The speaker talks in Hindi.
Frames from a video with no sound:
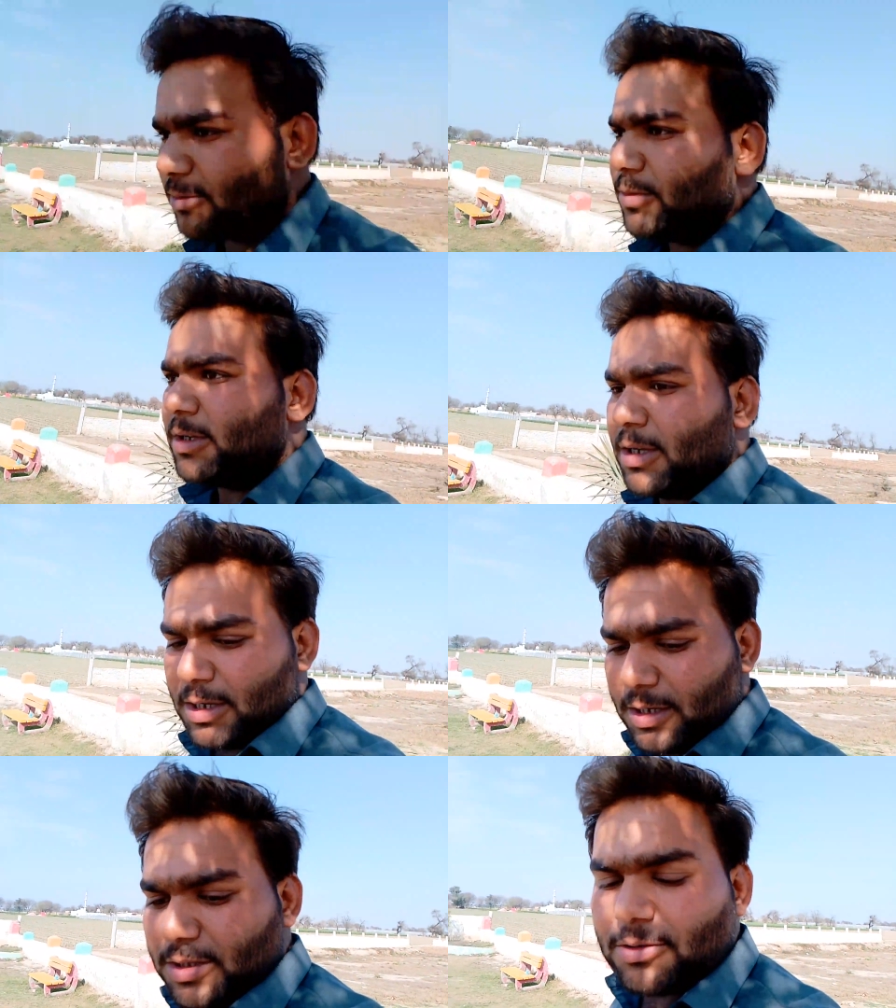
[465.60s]
दिखाता हूँ
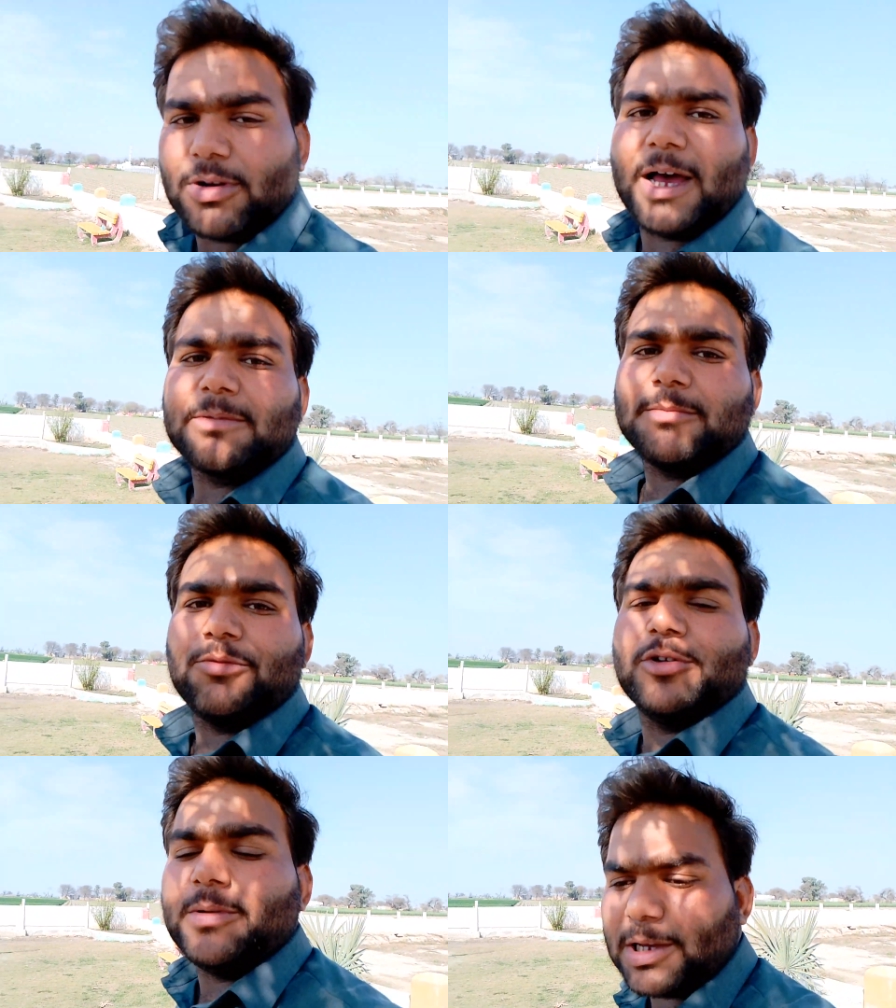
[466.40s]
इधर
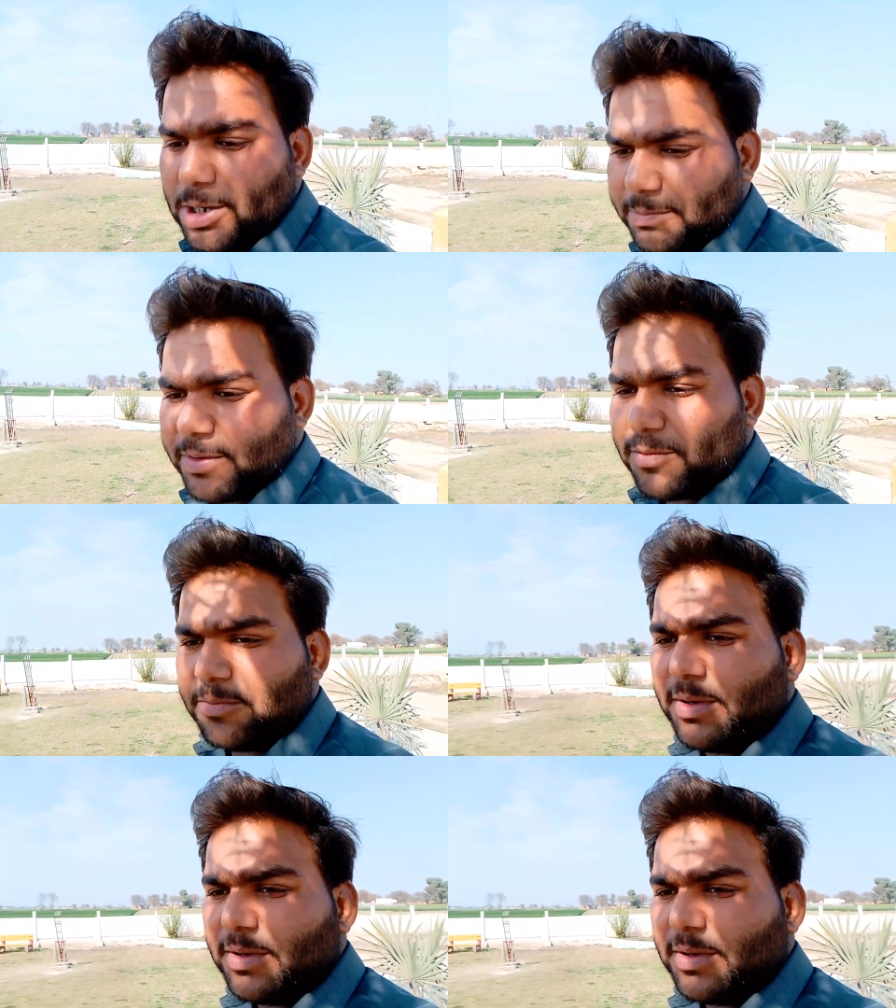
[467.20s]
गुलाब के फूल भी लगे